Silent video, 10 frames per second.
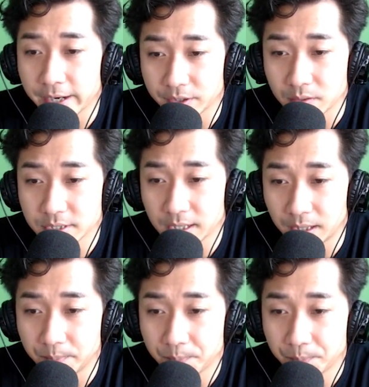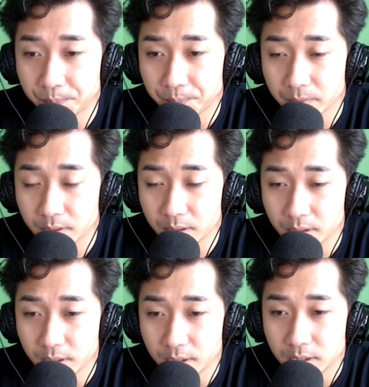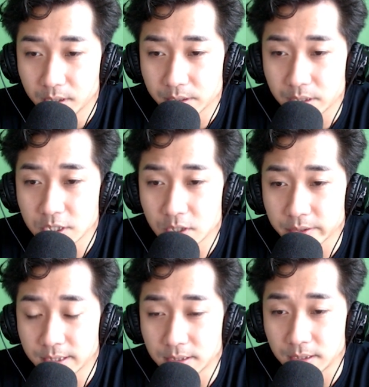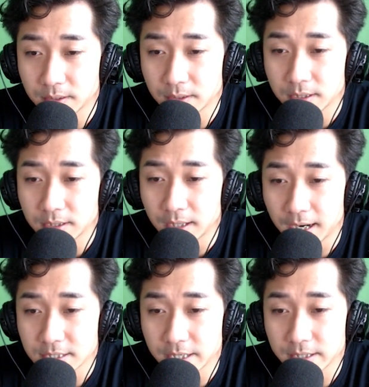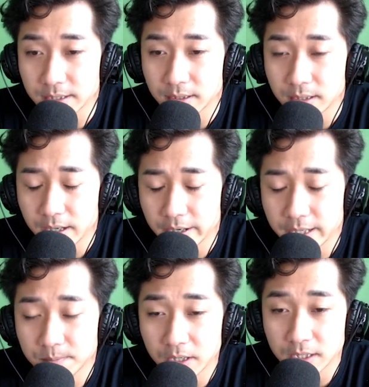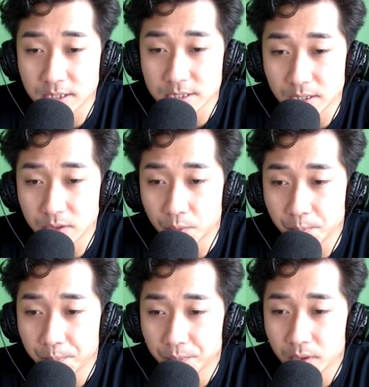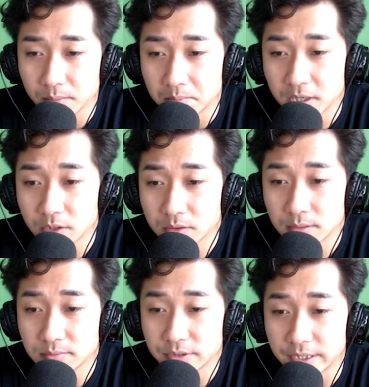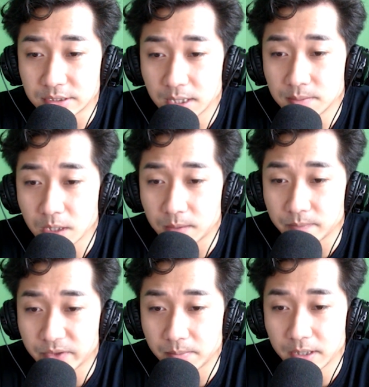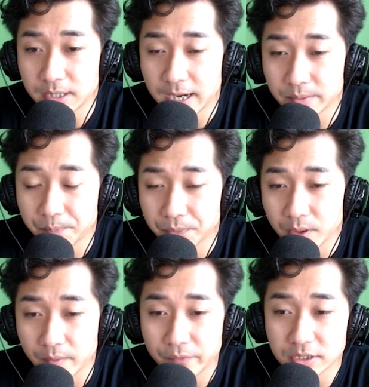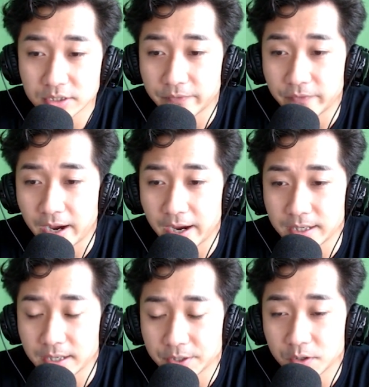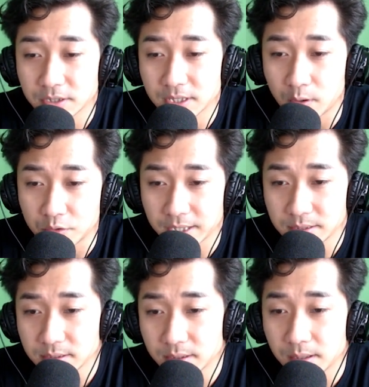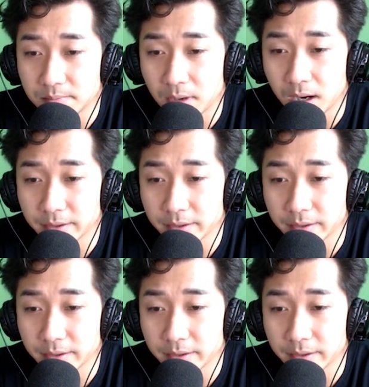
Trong phòng cầu nguyện ở biệt thự của công tước Negan, Ajay lặp đi lặp lại lời cầu khẩn mấy lần, rốt cục dừng lại, sửa sang váy áo, bước nhanh ra cửa.